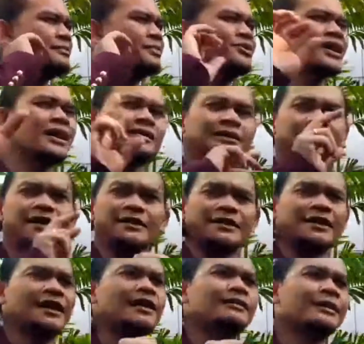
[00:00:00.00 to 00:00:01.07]
punya
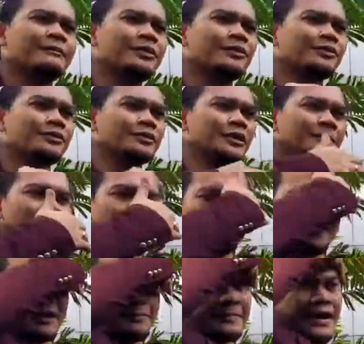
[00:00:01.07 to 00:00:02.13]
ketertarikan. Tapi untuk
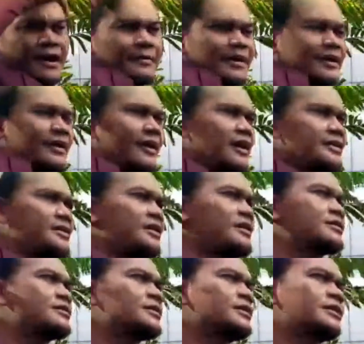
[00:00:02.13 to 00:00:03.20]
diprediksi apakah mereka akan jadi
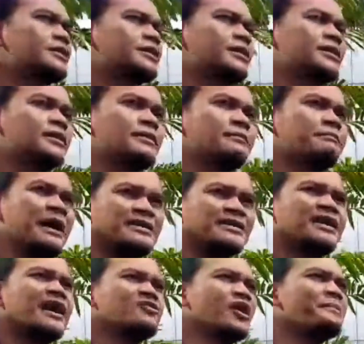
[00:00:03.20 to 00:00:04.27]
uh,
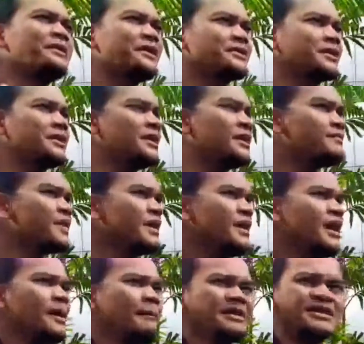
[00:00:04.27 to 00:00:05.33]
pasangan suami istri
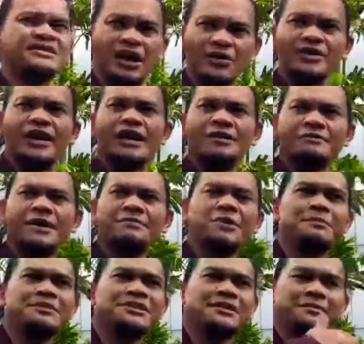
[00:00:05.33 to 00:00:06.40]
masih jauh ya, Mbak
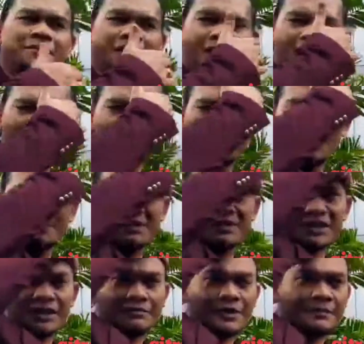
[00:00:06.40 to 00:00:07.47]
belum bisa melihatnya, belum
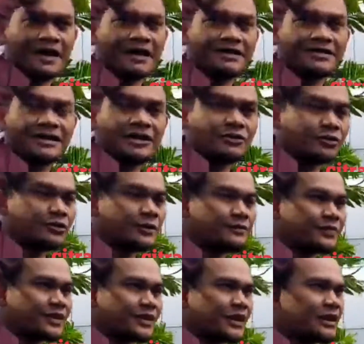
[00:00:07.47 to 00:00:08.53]
bisa memprediksi itu.
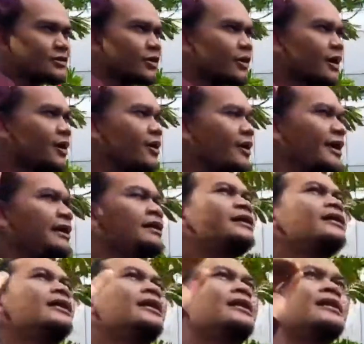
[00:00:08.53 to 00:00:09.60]
Jadi seolah-olah
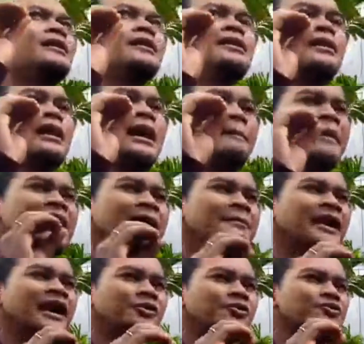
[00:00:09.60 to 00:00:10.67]
uh, apa yang
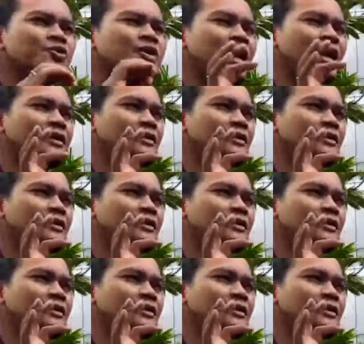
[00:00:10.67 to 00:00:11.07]
mereka tunjukkan